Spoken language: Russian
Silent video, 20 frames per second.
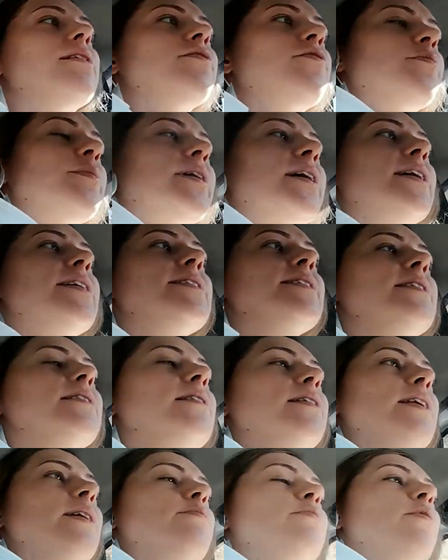в магазин,
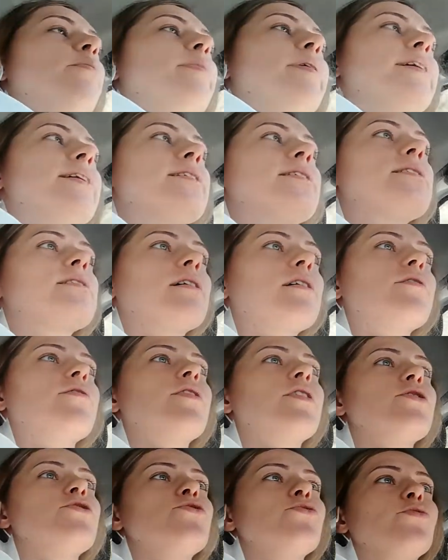либо поездка к
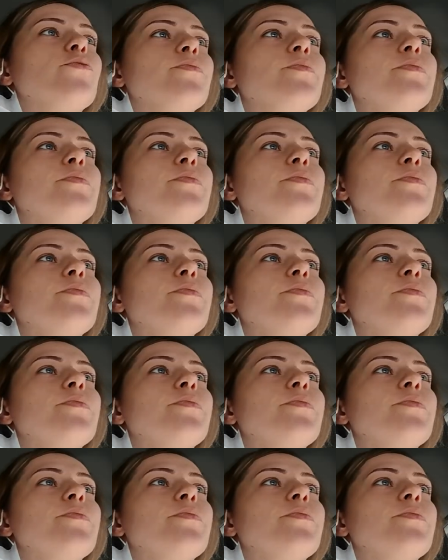врачу.